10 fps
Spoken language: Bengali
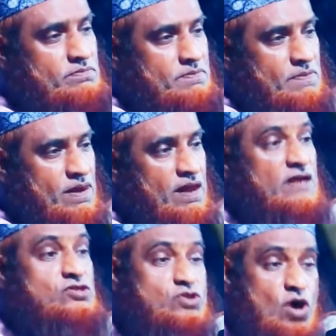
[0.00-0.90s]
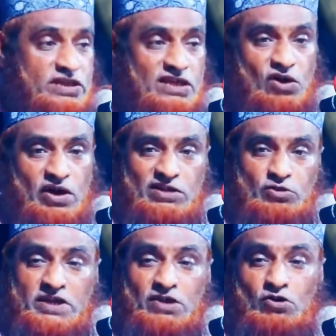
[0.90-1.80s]
ঘুম যদি ধরে
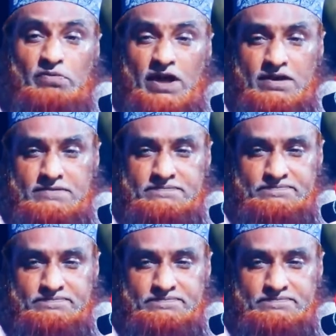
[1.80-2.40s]
তুমি কি করবা